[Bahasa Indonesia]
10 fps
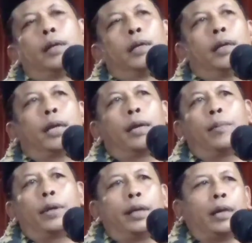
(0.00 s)
yang
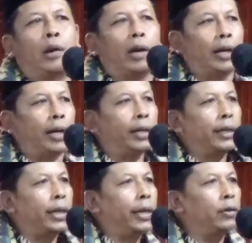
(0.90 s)
namanya keluarga
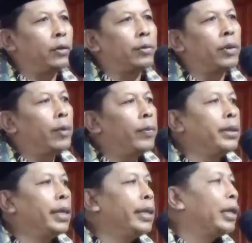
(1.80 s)
kita itu
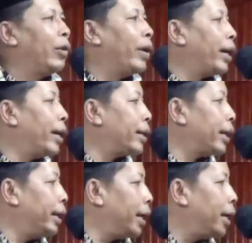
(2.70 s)
menjadi keluarga
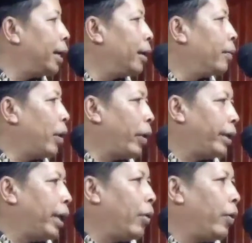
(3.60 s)
sakinah,
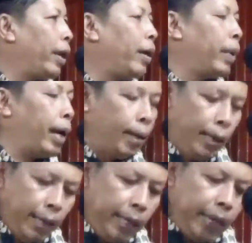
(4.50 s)
mawaddah, warahmah.
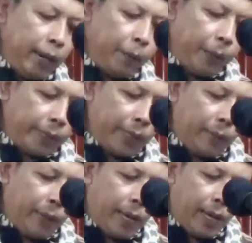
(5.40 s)
Yang
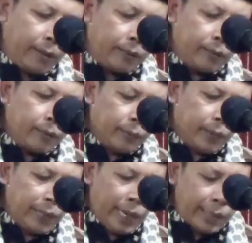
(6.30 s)
pertama
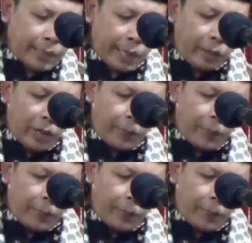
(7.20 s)
dijelaskan oleh